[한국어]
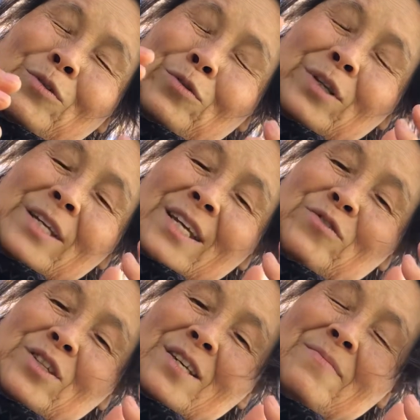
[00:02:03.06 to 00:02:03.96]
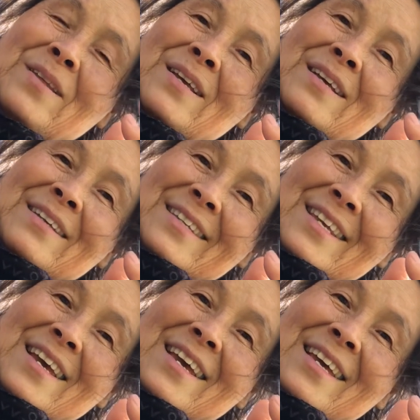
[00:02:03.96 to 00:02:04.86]
우리 예수님
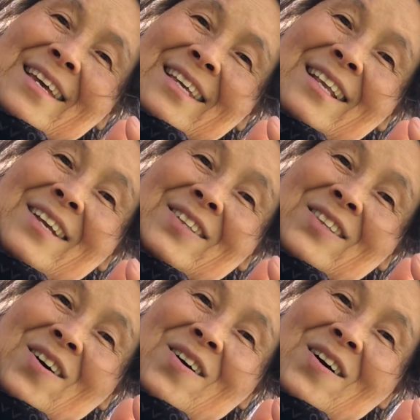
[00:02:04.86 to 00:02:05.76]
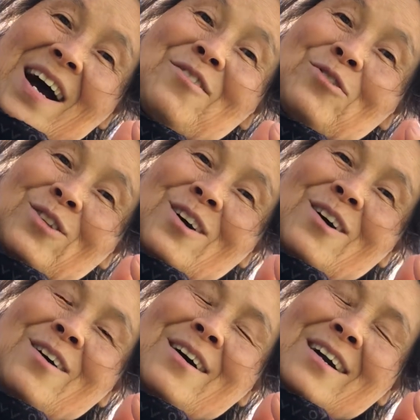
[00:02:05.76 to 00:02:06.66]
이제 1년 더 하루
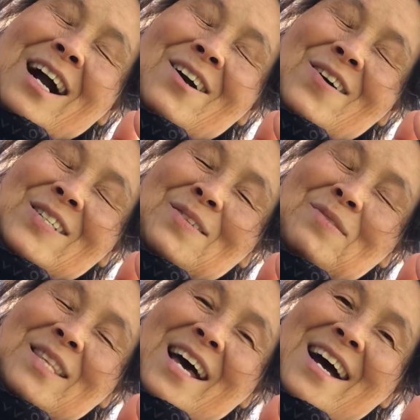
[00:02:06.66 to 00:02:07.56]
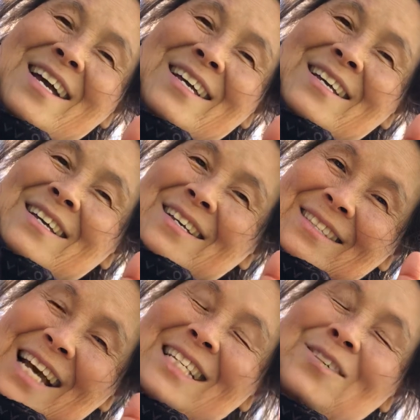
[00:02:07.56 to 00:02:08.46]
더 가까웠습니다.
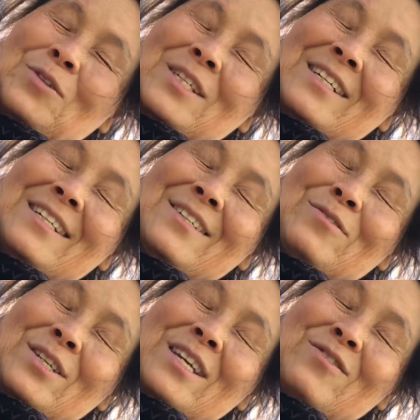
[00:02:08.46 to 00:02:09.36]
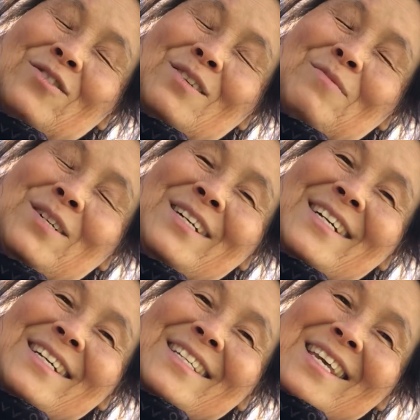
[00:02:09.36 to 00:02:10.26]
다시 오시 우리 예수님을
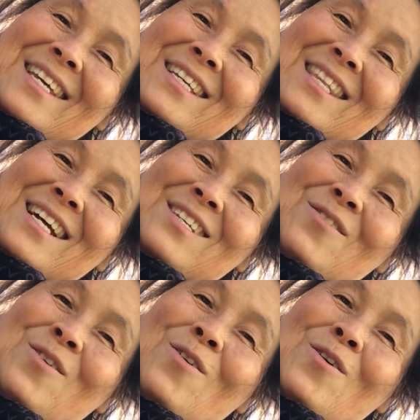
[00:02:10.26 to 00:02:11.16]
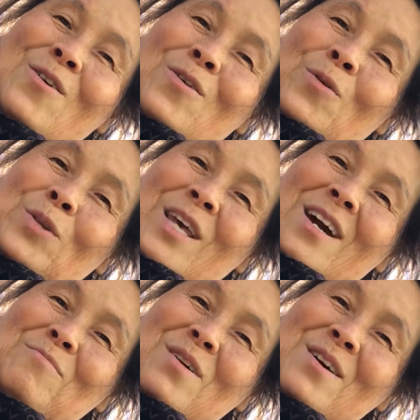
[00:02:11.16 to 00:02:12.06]
예 기다리고
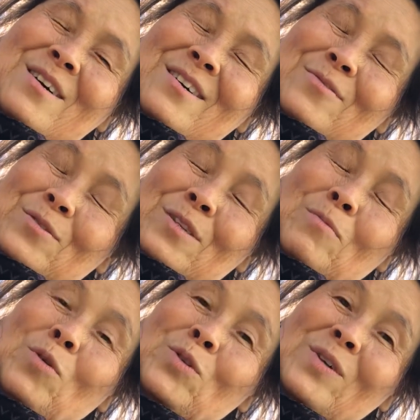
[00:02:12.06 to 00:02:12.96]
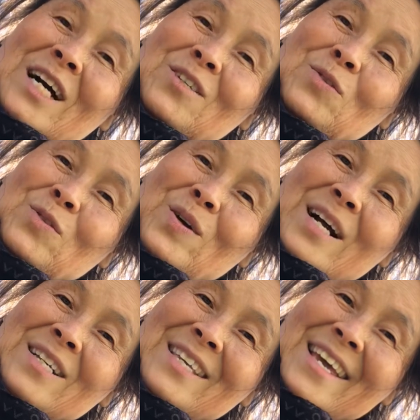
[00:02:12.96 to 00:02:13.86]
고대하며 우리 모든 가족들과
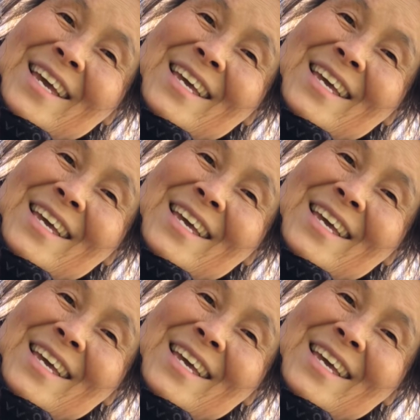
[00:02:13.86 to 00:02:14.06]
함께